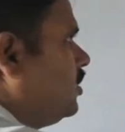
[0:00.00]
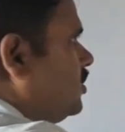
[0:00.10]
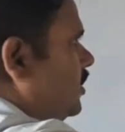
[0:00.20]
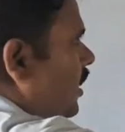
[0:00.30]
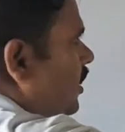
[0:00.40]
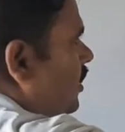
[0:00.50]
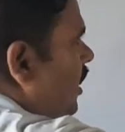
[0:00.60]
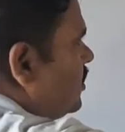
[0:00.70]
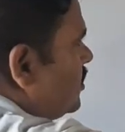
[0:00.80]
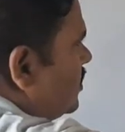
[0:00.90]
और संघ
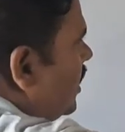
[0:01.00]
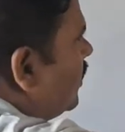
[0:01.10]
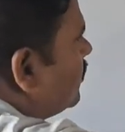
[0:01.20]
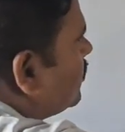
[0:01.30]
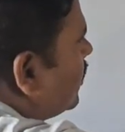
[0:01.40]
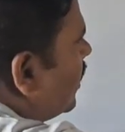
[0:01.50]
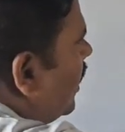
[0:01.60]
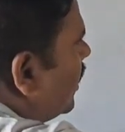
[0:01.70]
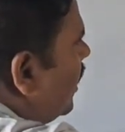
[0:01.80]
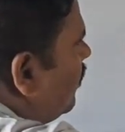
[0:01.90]
का संघ की
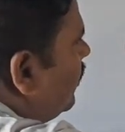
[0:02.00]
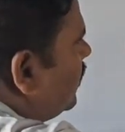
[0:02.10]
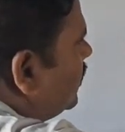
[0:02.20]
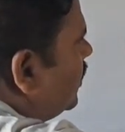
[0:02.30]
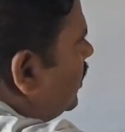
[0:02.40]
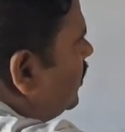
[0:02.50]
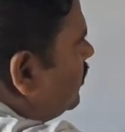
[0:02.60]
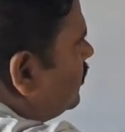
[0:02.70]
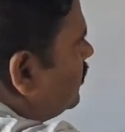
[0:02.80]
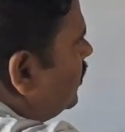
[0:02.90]
सरकार कहाँ बैठती है
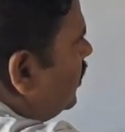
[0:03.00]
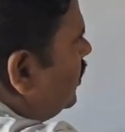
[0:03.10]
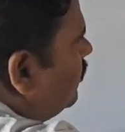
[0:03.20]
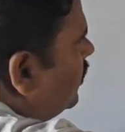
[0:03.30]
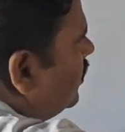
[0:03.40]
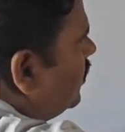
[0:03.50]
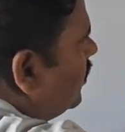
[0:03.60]
दिल्ली में